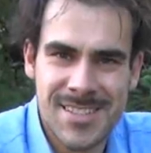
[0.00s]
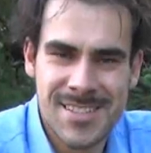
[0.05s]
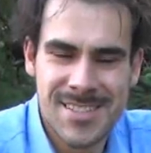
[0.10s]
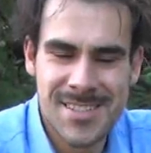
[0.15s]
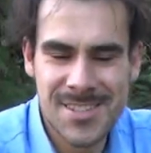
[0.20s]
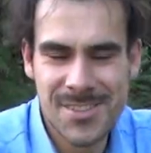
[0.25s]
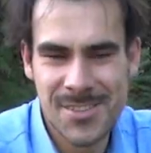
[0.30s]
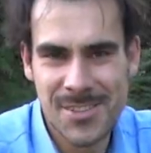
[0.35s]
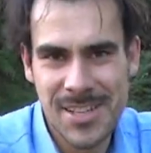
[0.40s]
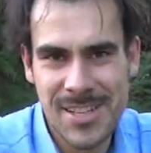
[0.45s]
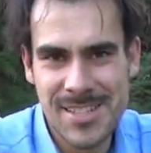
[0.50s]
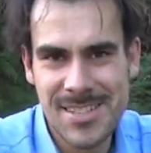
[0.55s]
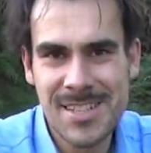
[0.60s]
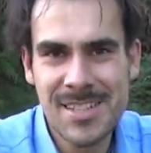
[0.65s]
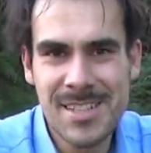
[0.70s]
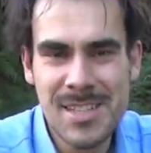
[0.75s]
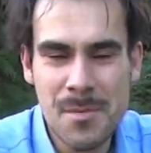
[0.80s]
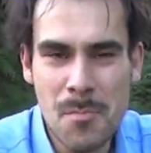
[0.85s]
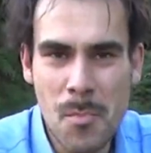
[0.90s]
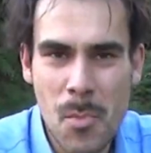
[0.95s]
So, jetzt
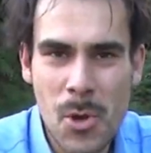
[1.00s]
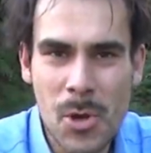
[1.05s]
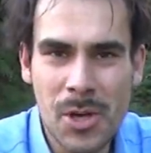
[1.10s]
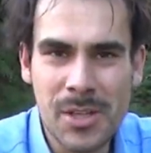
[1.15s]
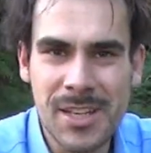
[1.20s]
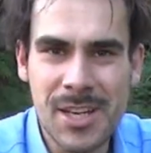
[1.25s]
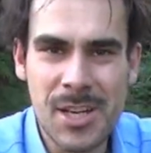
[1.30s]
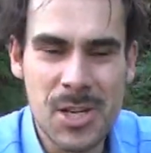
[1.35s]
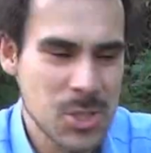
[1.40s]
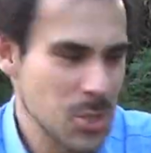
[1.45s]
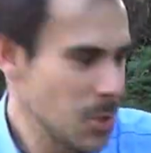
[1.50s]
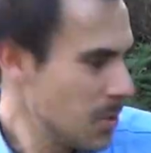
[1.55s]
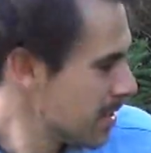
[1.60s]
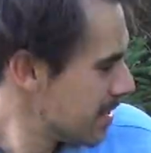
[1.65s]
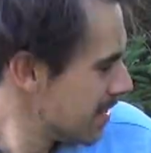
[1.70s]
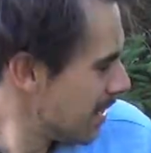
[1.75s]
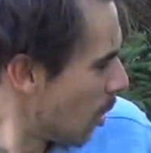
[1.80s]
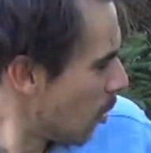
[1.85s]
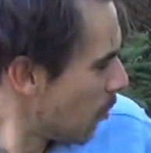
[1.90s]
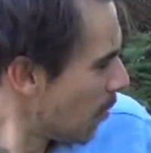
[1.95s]
sind die Möhren
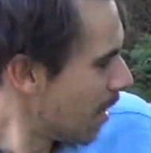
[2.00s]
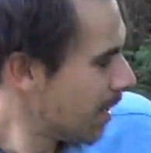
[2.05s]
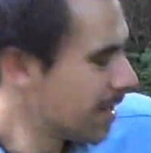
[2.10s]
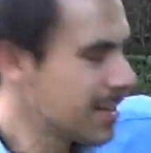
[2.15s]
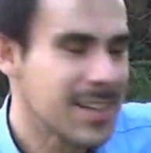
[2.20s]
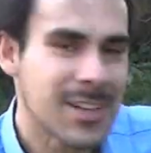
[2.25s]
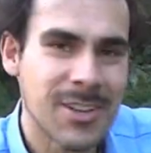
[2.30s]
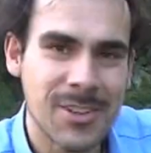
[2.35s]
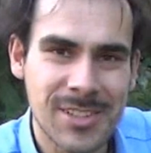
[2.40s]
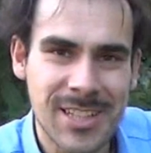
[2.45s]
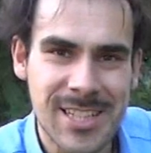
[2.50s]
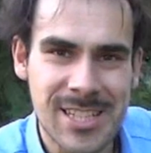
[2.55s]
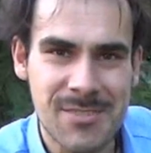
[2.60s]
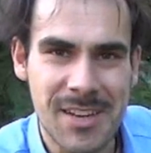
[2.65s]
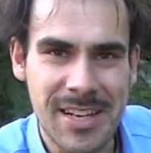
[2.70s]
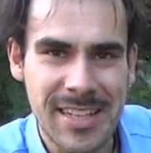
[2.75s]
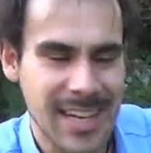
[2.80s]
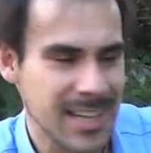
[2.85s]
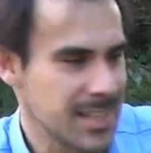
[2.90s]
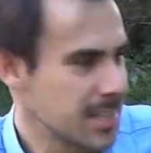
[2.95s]
schön sauber und jetzt
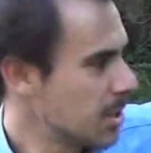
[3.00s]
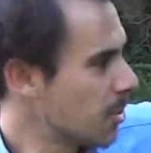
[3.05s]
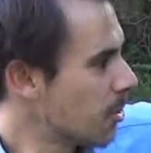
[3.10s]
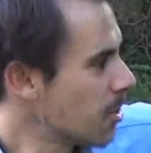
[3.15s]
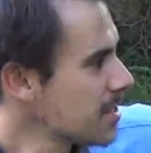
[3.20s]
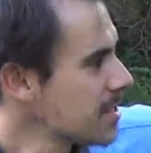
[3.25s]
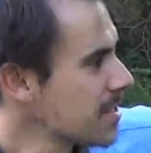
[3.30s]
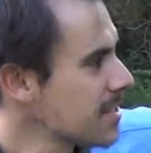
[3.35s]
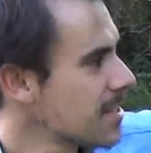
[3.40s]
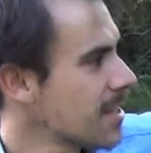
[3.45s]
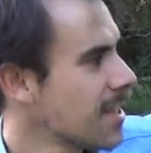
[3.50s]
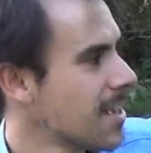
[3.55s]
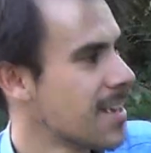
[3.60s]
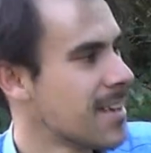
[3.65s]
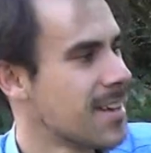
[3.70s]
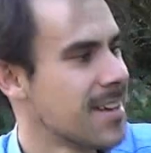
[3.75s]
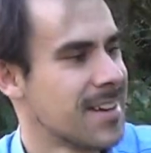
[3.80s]
werde ich eine kosten.